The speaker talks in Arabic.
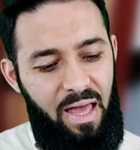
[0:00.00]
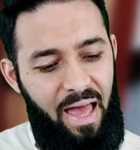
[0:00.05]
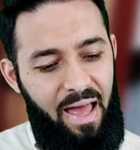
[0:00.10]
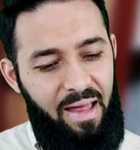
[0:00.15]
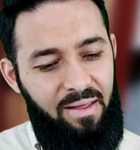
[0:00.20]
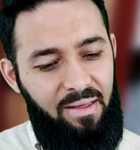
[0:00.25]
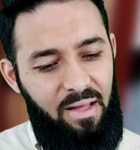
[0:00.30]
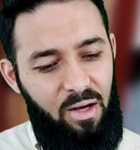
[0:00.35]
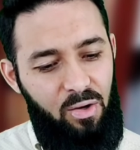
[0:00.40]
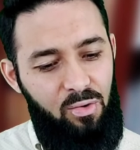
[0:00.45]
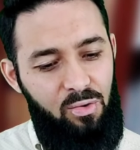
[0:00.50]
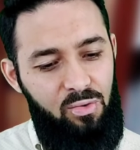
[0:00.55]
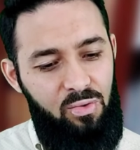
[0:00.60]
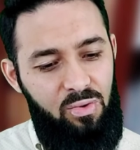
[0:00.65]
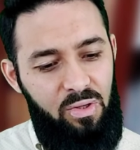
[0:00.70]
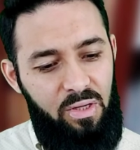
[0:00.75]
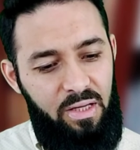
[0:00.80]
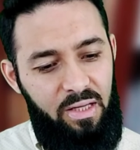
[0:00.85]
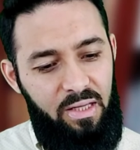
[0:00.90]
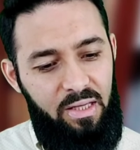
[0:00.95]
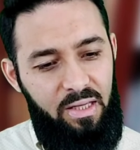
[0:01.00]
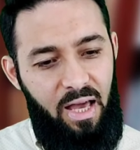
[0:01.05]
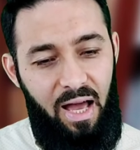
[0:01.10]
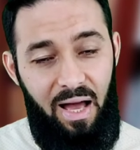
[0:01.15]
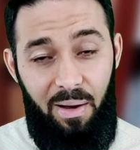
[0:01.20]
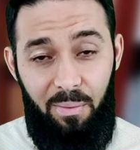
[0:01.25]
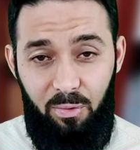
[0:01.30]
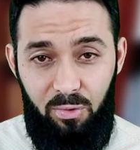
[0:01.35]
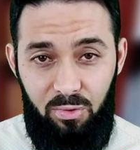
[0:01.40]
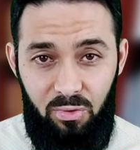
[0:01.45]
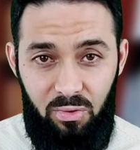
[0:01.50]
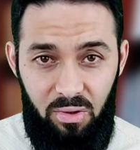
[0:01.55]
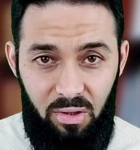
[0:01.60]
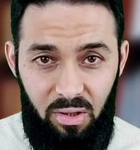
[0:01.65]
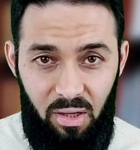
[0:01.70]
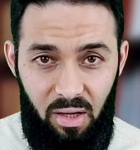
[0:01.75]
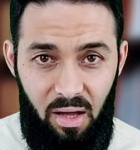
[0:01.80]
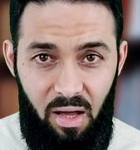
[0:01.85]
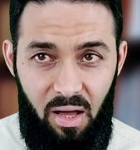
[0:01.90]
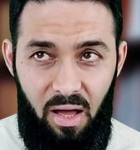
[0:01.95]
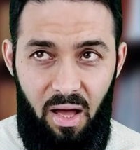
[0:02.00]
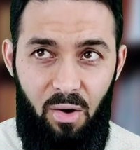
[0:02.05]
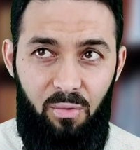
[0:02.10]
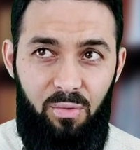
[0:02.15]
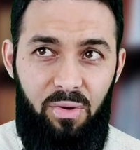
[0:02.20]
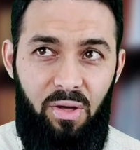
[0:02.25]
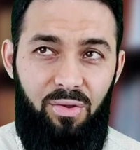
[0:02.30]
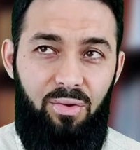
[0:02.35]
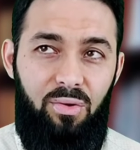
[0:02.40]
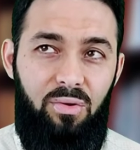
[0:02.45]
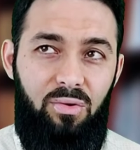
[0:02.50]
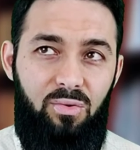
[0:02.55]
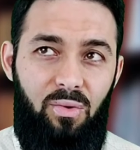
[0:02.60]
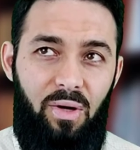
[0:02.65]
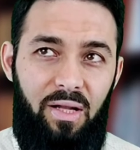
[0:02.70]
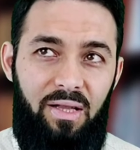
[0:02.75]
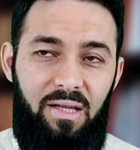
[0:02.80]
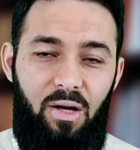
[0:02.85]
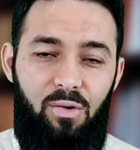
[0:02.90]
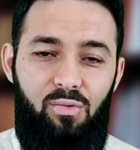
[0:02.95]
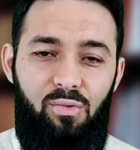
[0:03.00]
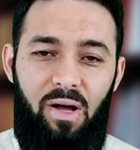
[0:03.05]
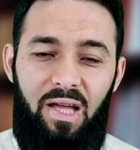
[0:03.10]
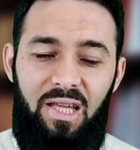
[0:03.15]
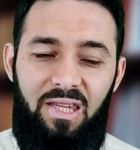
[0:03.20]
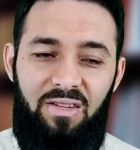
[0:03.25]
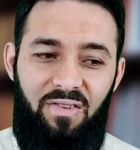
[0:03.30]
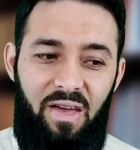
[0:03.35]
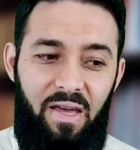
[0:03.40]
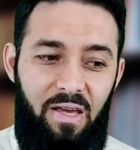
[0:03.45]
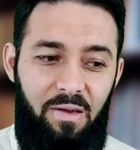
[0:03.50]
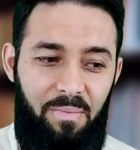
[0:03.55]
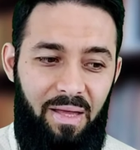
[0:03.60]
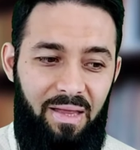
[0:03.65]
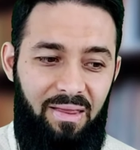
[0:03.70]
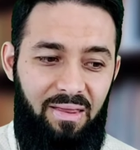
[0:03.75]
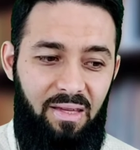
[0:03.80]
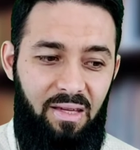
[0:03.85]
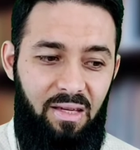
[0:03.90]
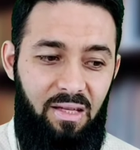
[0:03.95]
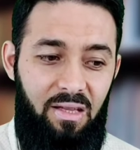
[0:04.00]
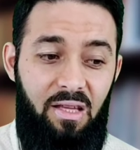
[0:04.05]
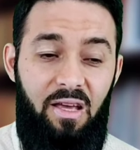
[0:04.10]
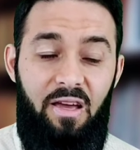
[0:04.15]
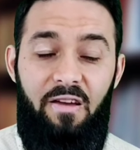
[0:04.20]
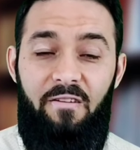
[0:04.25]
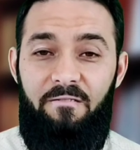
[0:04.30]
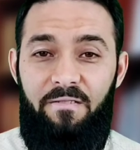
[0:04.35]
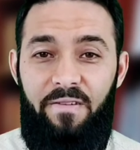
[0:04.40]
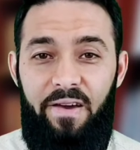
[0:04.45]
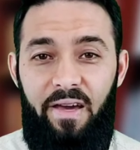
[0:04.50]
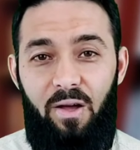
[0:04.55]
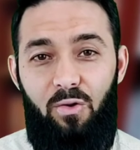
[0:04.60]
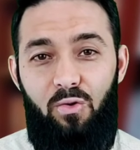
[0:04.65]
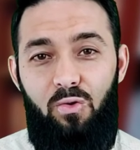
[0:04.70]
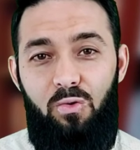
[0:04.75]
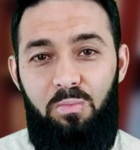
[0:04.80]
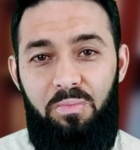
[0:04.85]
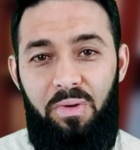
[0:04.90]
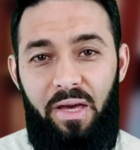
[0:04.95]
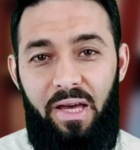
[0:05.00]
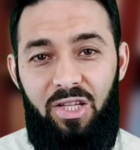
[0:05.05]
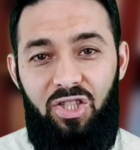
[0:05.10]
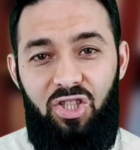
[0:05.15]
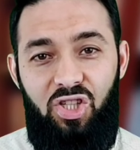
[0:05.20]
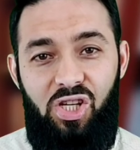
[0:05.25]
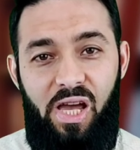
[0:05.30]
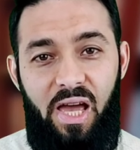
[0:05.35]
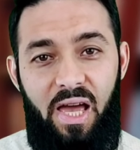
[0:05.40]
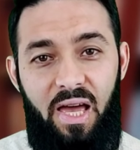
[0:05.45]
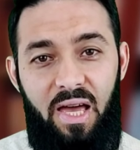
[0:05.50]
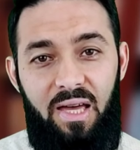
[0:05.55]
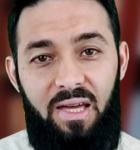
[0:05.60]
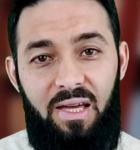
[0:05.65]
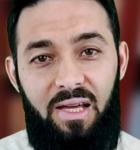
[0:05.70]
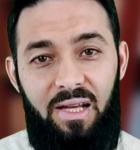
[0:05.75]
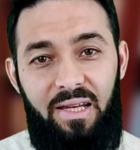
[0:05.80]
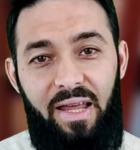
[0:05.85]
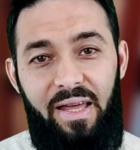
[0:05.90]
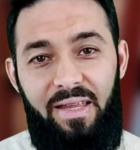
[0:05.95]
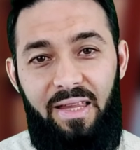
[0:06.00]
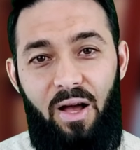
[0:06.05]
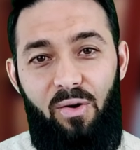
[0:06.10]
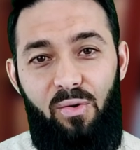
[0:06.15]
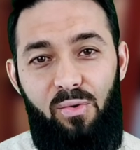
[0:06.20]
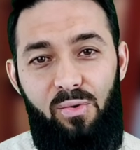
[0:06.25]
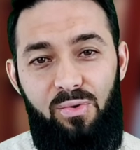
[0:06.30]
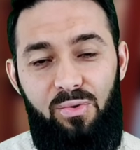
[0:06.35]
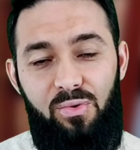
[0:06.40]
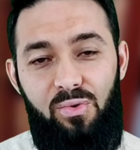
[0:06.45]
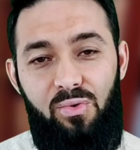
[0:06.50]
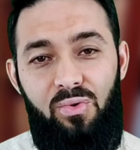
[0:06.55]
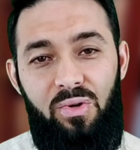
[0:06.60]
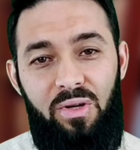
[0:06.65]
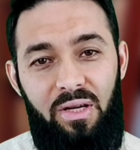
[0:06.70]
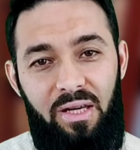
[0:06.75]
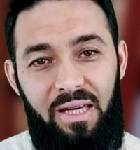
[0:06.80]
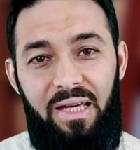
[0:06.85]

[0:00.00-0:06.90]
أنه يعبد الله أو يظن أنه قد فهم الدين فيقوم بأشياء لا تأخذه